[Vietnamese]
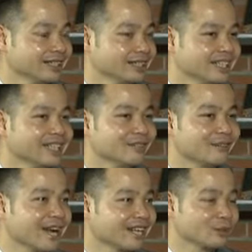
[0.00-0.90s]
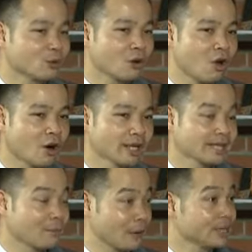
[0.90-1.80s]
trước khi tôi về thì tôi cũng hỏi
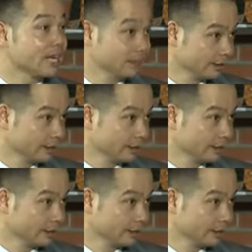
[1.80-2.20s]
tham khảo ý kiến.